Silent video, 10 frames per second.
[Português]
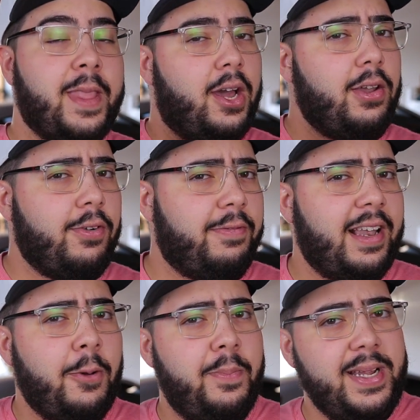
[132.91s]
Eu não vou
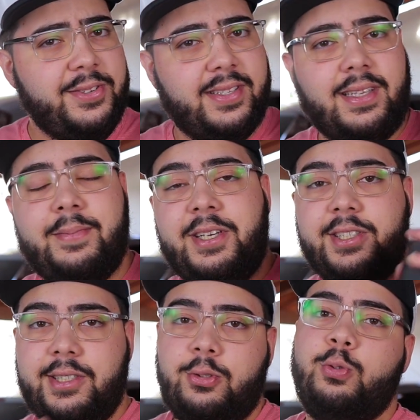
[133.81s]
falar o preço
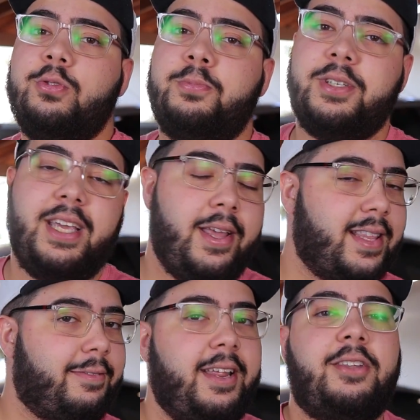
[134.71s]
exatamente de tudo porque
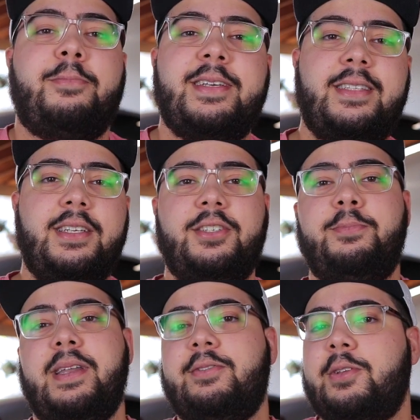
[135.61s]
está variando bastante no
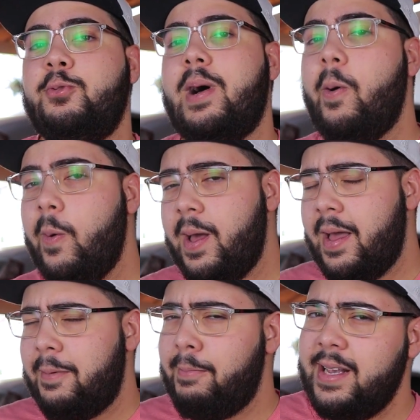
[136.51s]
período atual,
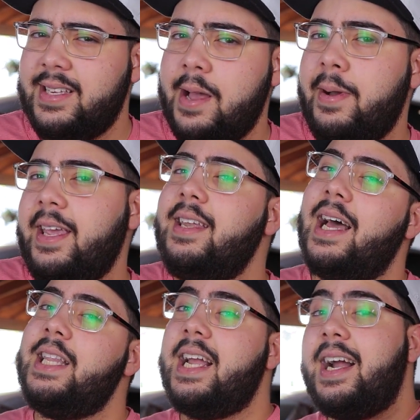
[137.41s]
mas saiba que
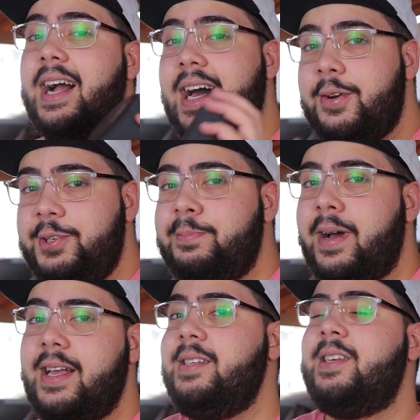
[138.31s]
nada é caro
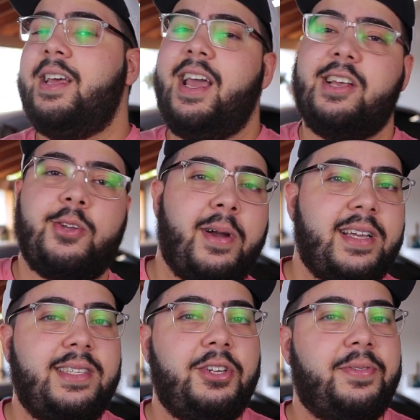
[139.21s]
demais, é só uma
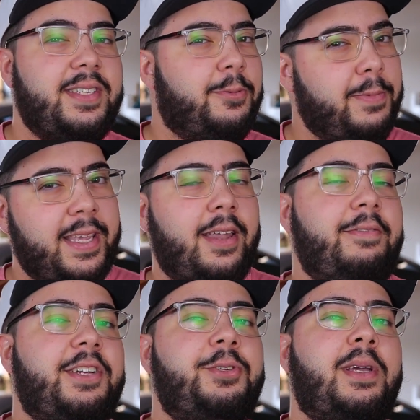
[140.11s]
questão de fazer um pequeno
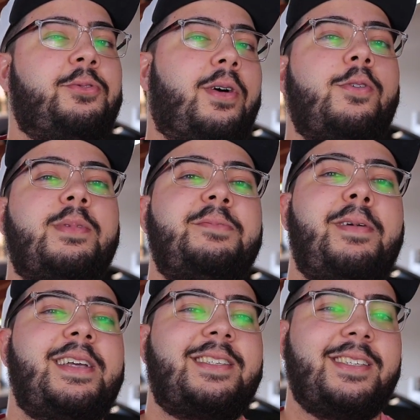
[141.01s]
investimento com algumas
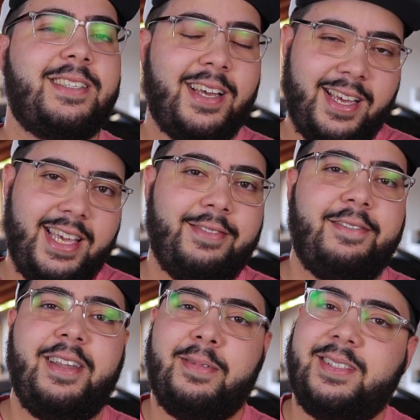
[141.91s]
peças e
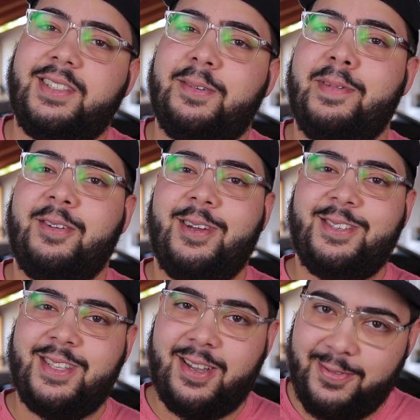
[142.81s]
vai valer bastante a pena o
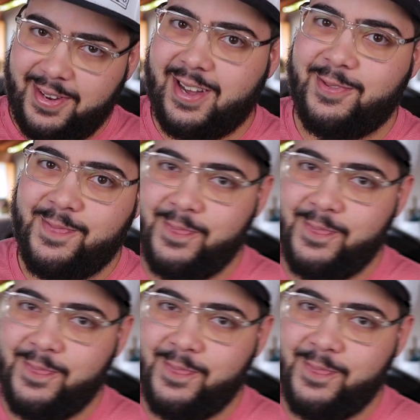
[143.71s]
resultado final.